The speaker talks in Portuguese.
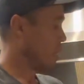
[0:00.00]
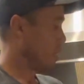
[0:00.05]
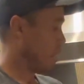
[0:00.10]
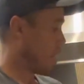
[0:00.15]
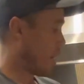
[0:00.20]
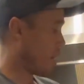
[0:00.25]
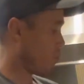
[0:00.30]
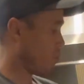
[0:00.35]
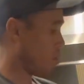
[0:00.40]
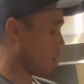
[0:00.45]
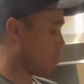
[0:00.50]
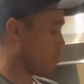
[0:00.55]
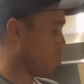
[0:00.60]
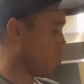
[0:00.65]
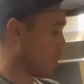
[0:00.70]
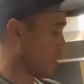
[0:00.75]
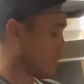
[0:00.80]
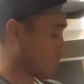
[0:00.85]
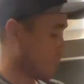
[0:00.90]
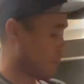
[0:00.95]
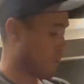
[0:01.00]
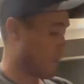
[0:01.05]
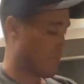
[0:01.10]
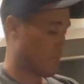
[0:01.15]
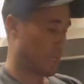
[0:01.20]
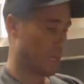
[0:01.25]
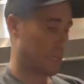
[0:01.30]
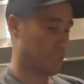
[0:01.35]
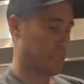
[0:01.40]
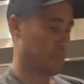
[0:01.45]
agora por exemplo ela
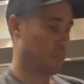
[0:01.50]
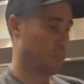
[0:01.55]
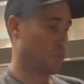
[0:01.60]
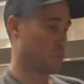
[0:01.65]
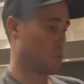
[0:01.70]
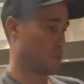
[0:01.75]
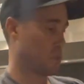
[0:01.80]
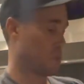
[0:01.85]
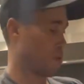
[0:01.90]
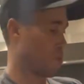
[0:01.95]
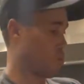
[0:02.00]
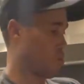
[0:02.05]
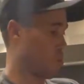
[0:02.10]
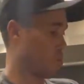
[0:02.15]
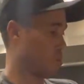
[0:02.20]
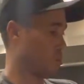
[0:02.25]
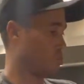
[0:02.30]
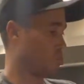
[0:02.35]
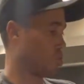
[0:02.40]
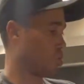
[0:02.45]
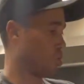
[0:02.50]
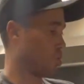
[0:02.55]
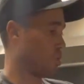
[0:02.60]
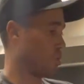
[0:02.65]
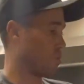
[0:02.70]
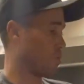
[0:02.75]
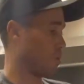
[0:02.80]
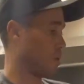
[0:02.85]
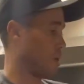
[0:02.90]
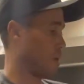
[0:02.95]
está nessa posição quando eu
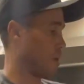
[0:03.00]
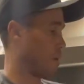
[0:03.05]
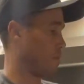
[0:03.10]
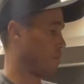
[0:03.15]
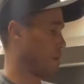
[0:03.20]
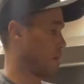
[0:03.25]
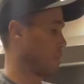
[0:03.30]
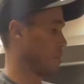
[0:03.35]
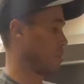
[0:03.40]
giro ela faz